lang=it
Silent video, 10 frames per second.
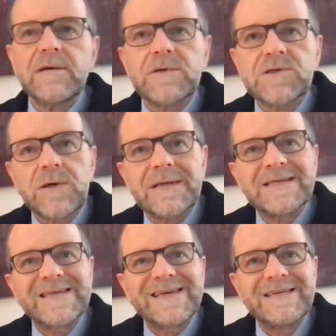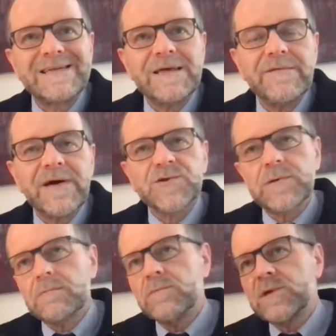che è una storia descrittiva, cioè
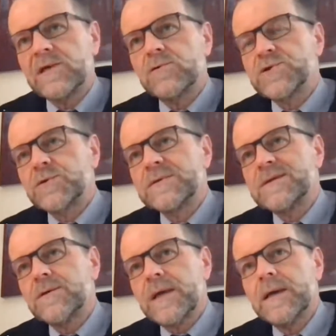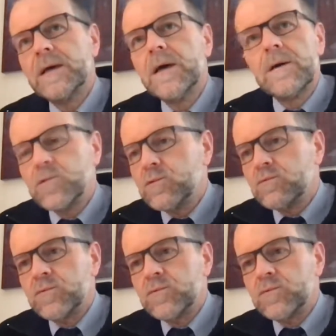una, una ricostruzione di,